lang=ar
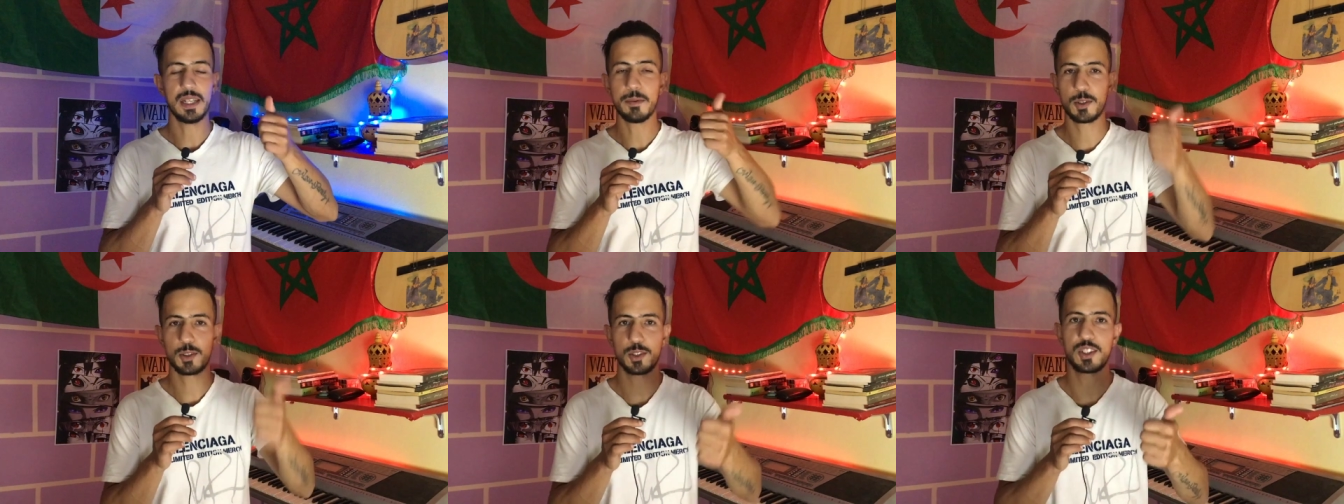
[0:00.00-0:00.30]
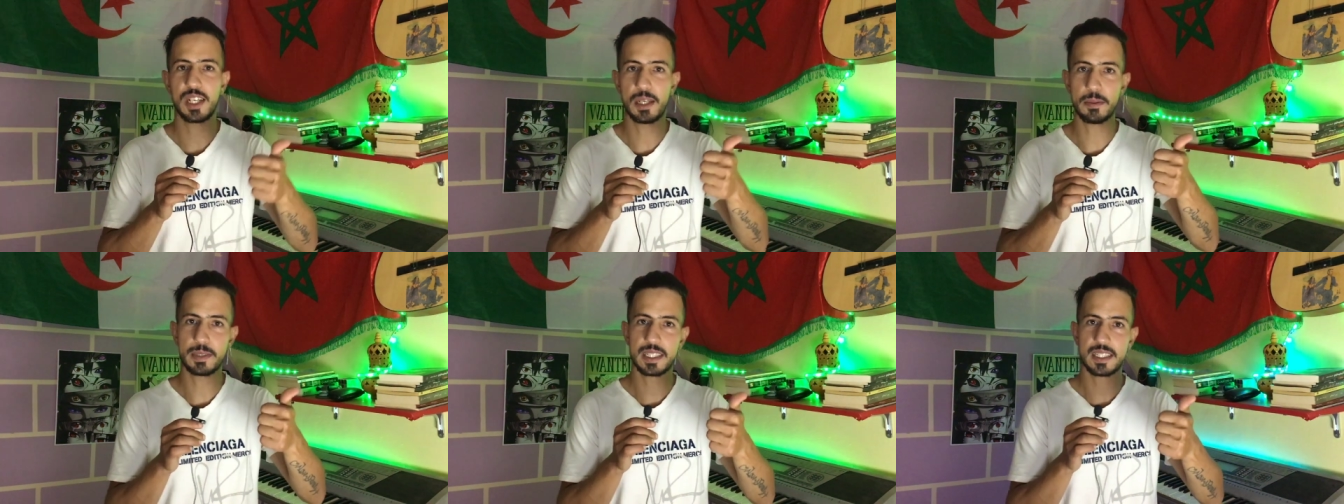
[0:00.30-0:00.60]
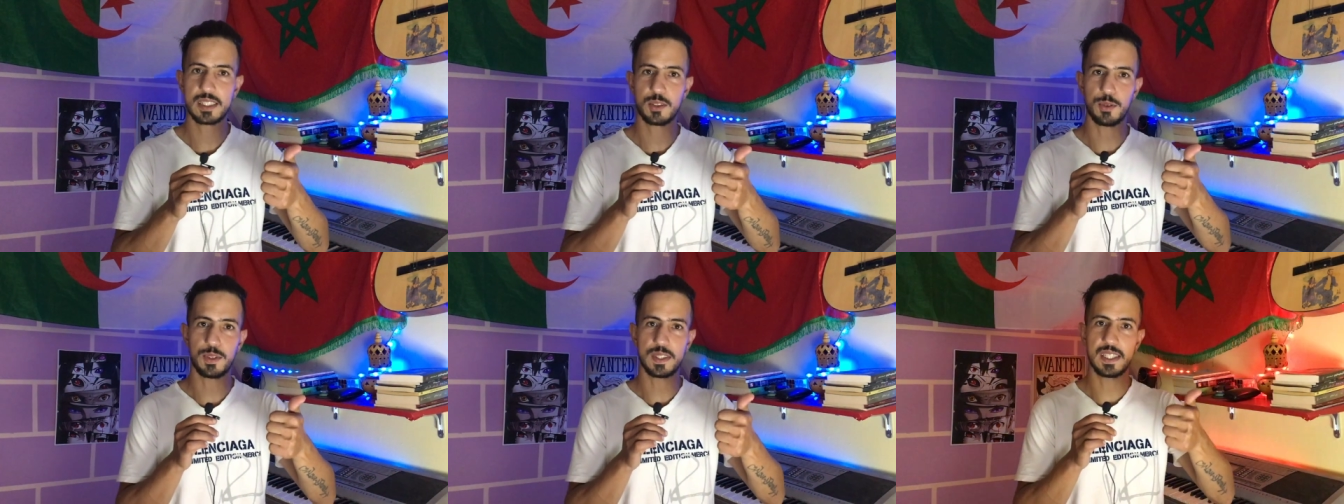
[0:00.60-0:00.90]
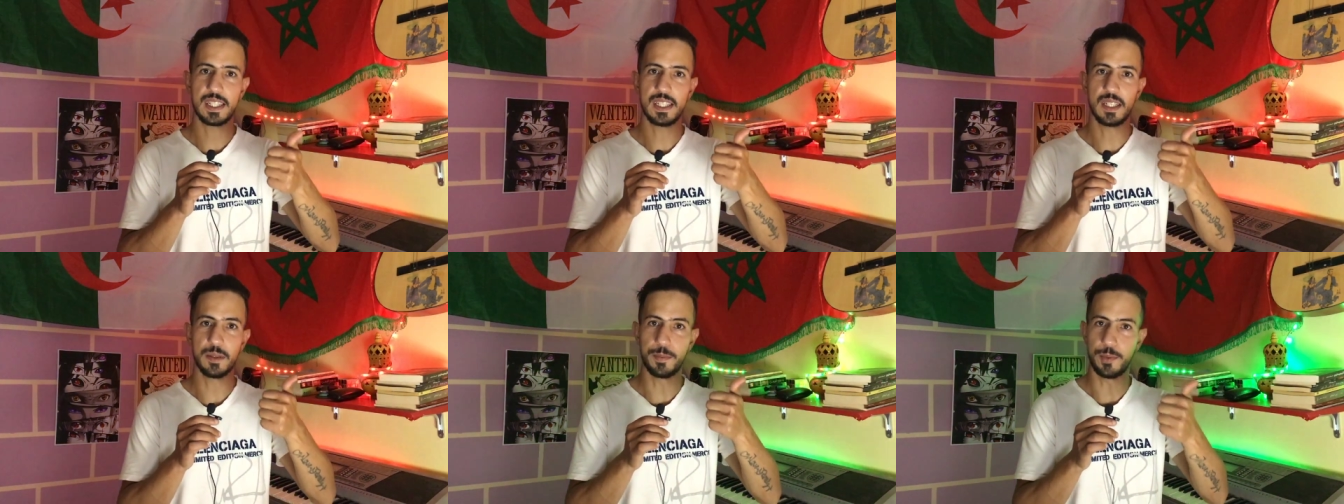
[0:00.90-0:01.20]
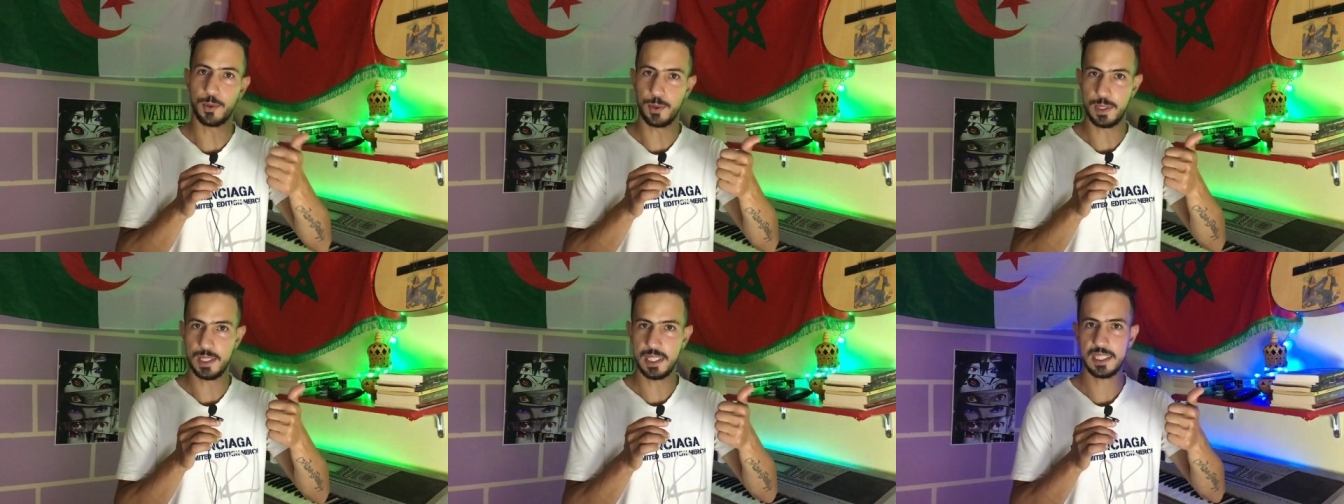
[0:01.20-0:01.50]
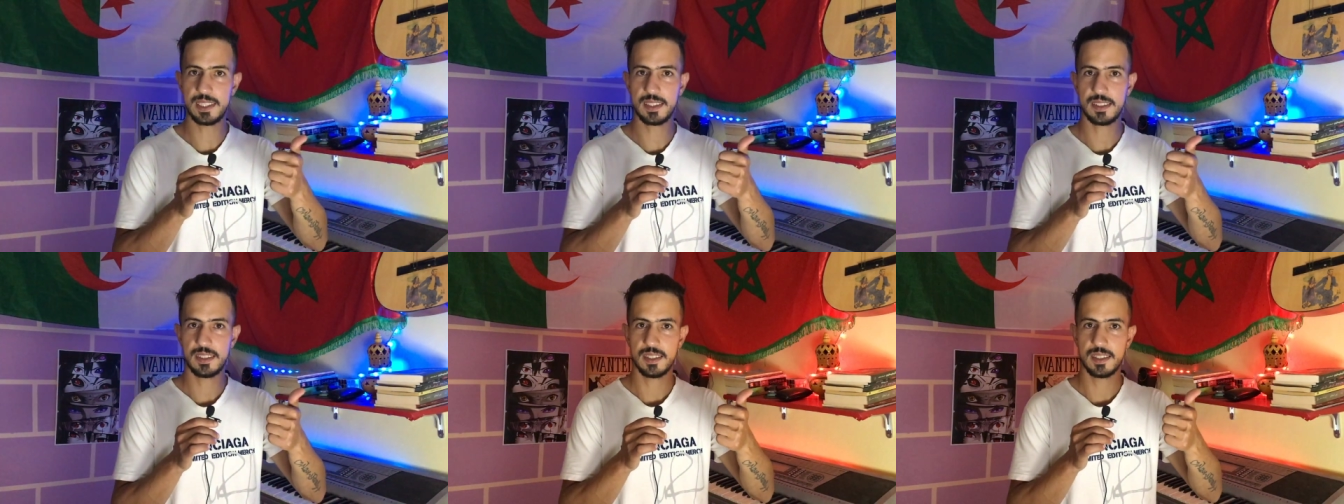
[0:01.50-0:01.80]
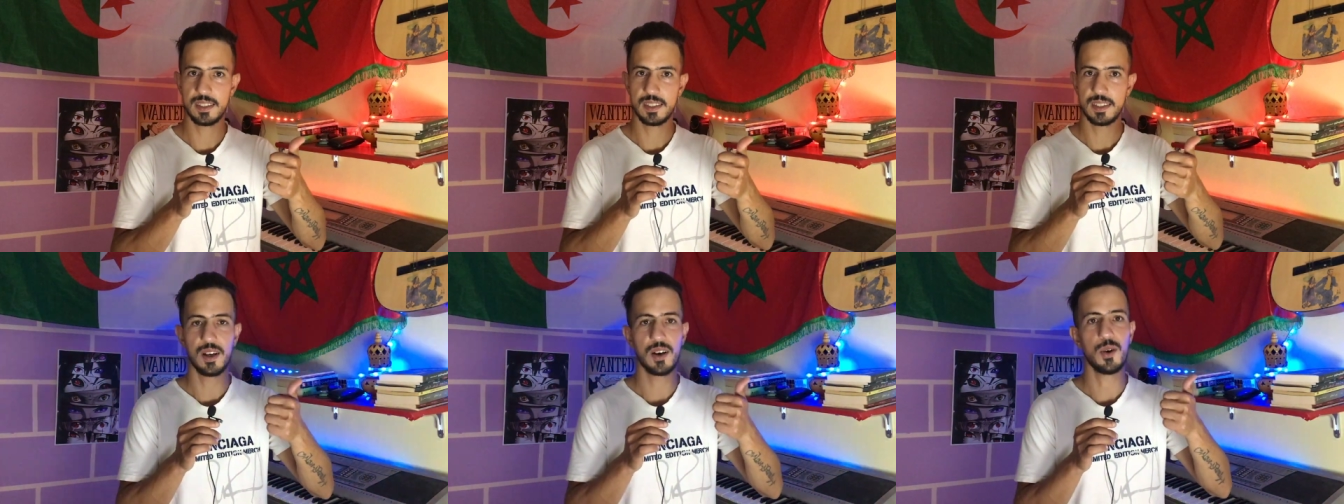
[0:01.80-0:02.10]
ما كنتش لابس الكسوه ديال البوليس
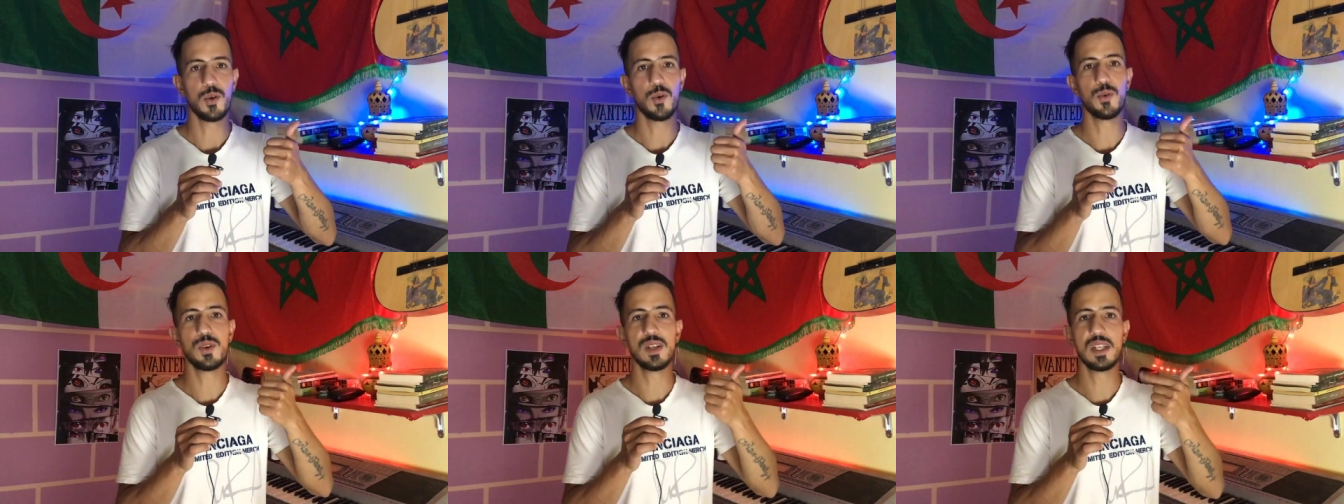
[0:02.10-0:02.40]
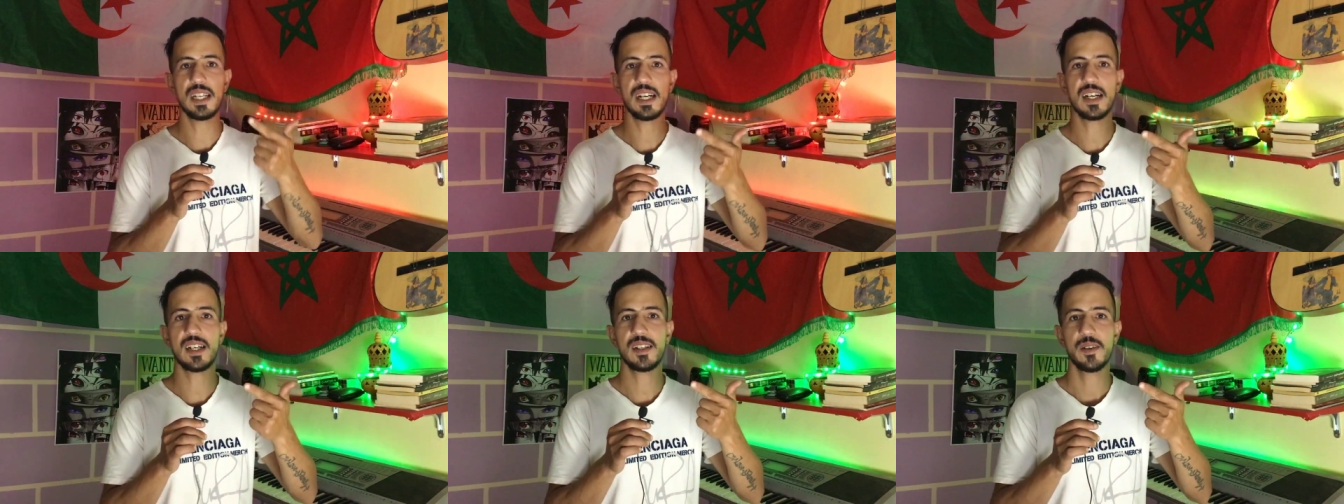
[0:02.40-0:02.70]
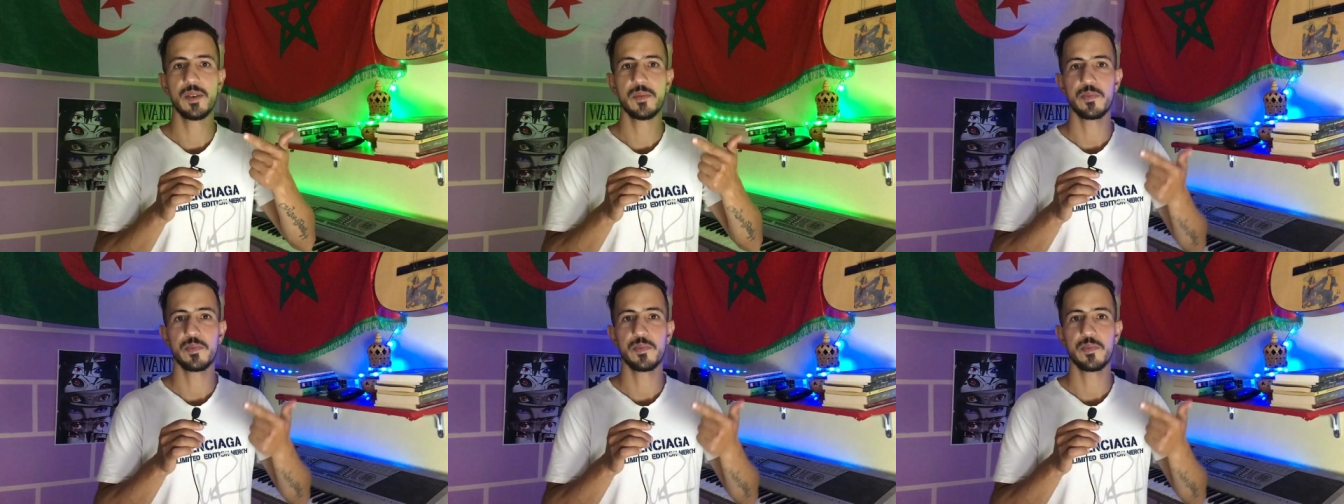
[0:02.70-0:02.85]
ولا